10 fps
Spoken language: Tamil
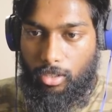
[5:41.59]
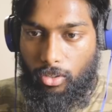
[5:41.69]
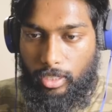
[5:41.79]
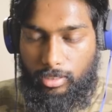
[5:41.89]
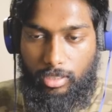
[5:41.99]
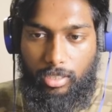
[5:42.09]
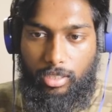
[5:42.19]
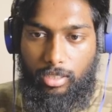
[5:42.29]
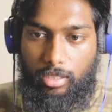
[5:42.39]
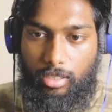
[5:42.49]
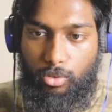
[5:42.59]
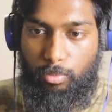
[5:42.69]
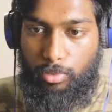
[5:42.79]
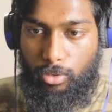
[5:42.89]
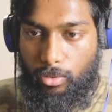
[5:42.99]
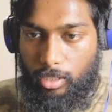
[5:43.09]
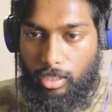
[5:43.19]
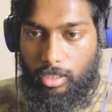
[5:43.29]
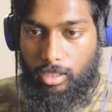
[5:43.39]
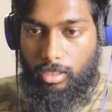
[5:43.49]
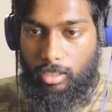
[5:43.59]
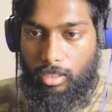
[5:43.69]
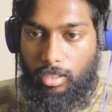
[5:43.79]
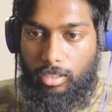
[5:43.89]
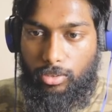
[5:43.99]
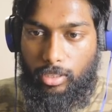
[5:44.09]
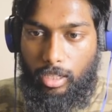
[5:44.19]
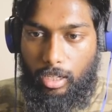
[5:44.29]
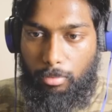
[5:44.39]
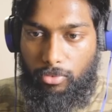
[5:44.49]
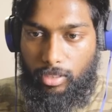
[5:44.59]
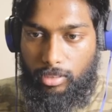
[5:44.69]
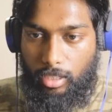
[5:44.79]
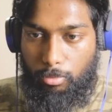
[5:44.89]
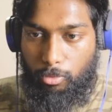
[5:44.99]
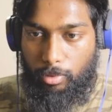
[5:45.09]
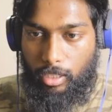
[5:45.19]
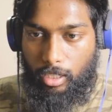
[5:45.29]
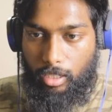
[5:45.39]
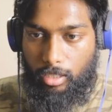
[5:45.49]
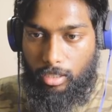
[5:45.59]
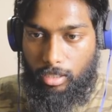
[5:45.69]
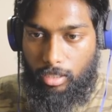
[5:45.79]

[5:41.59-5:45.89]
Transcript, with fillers: நாய்ஸ் இருக்குது அந்த ரூம் டோன் இருக்குது ஸோ இதெல்லாம் நம்ம ஃபர்ஸ்ட் ரிமூவ் பண்ணிடலாம்